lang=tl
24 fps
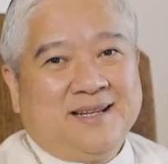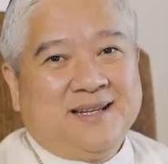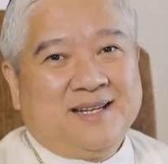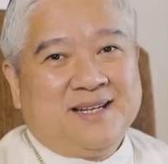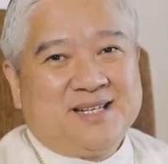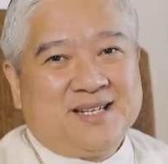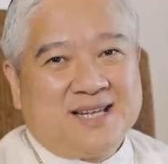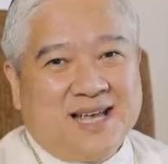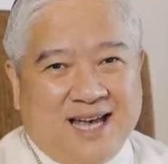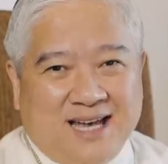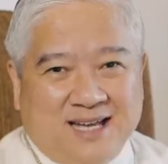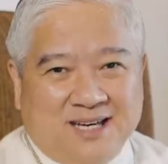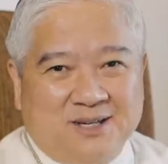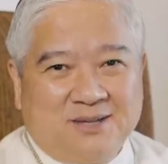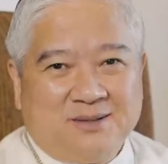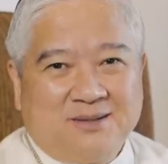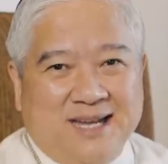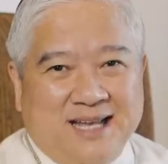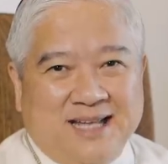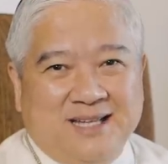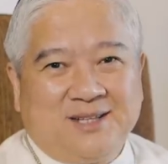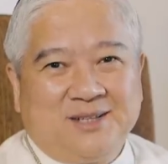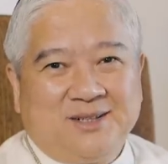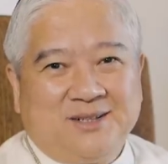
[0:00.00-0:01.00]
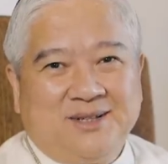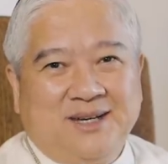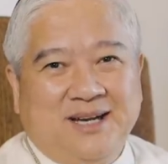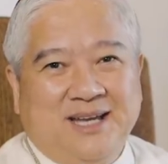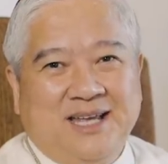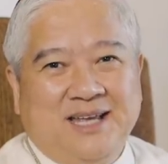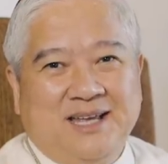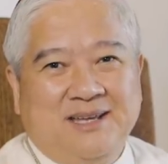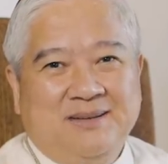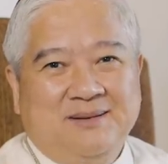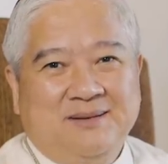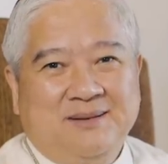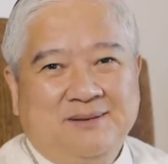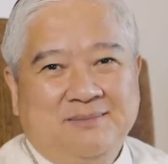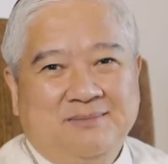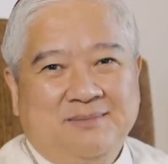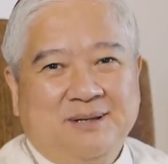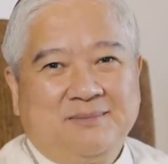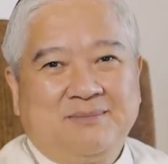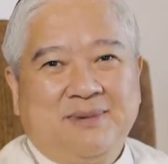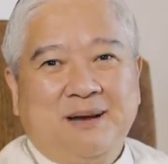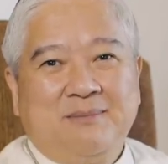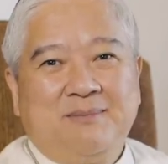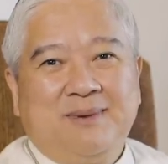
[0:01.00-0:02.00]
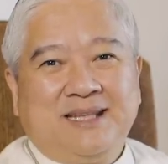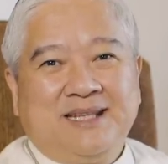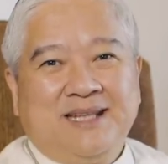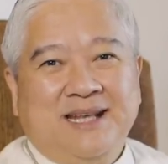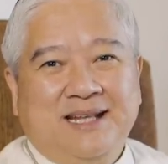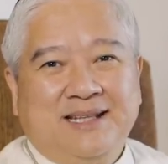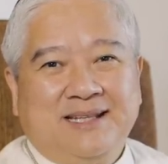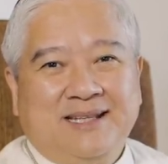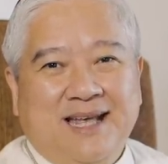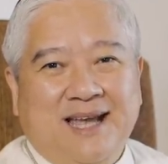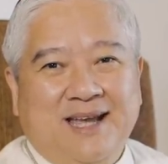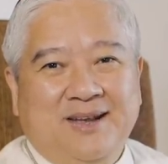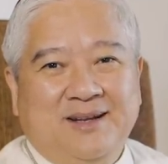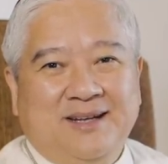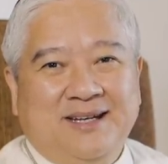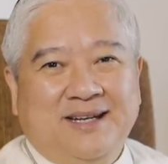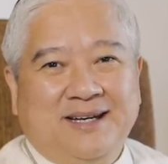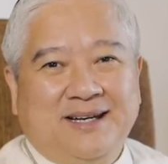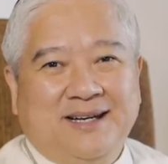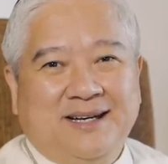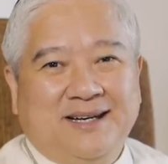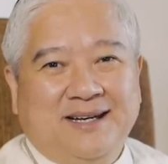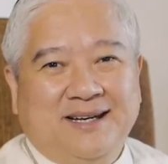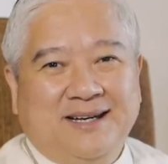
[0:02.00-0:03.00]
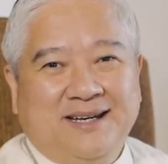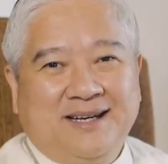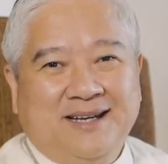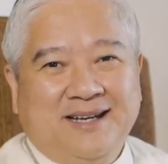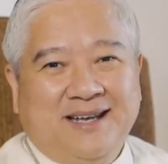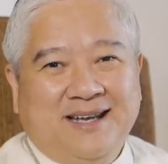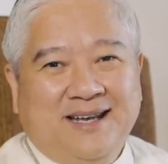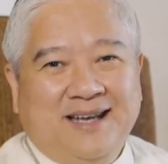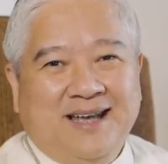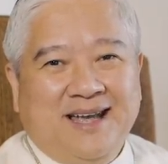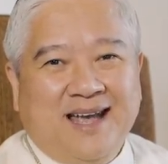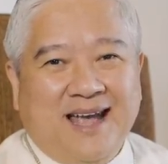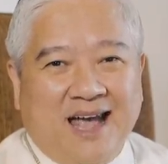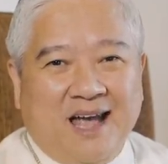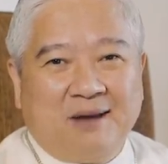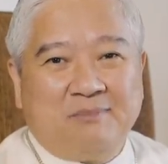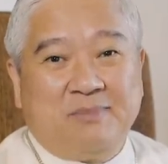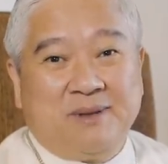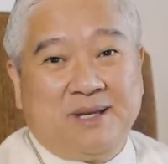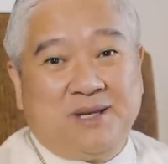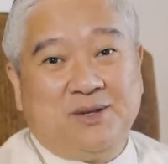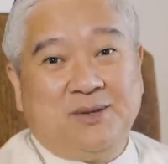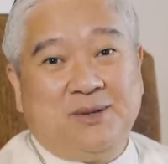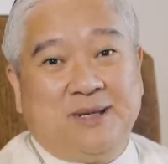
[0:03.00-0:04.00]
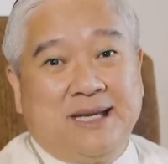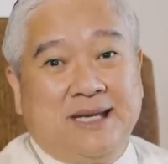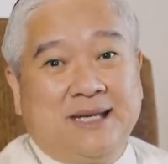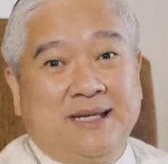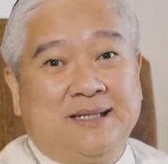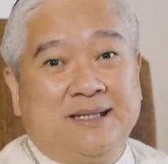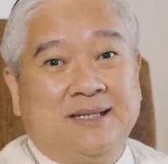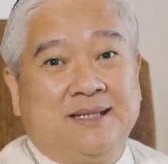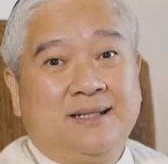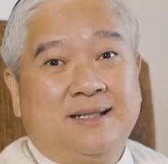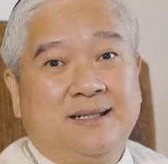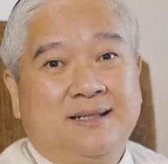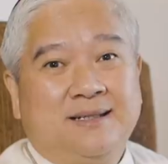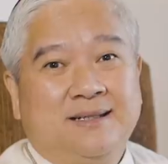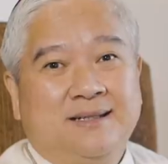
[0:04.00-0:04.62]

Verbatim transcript: sa araw na ito ay magbabatian tayo ng Happy New Year.